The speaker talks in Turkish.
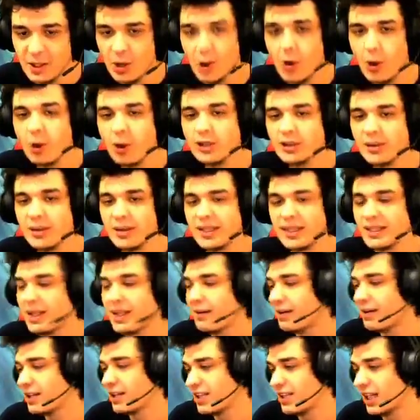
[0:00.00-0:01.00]
O zaman
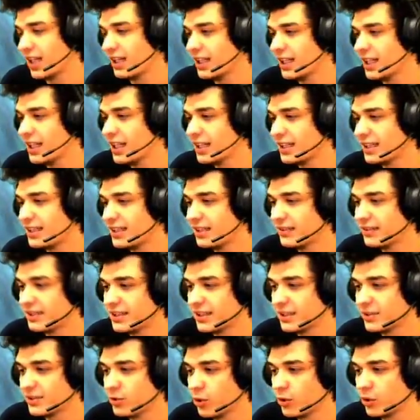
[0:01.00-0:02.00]
yavaştan
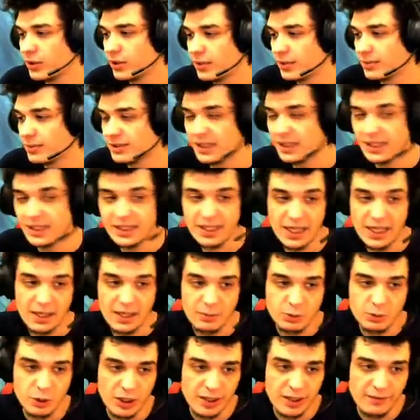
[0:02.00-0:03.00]
Twitter kodlarımıza girelim.
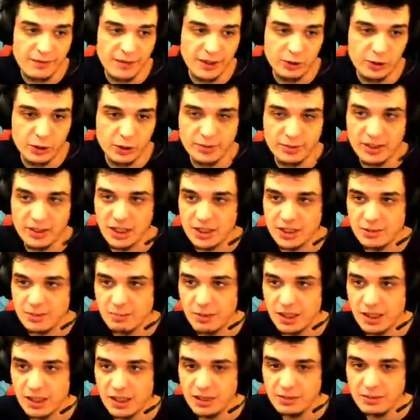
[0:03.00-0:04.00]
Şöyle inventörümüzü açıp
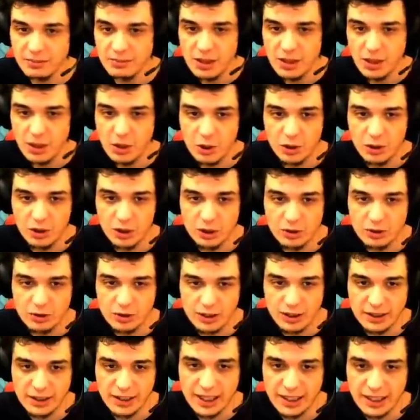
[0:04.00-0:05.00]
bakalım. Ondan
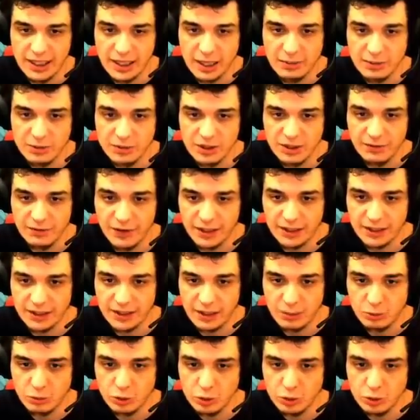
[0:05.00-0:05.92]
sonra neler gelmiş de fark edelim.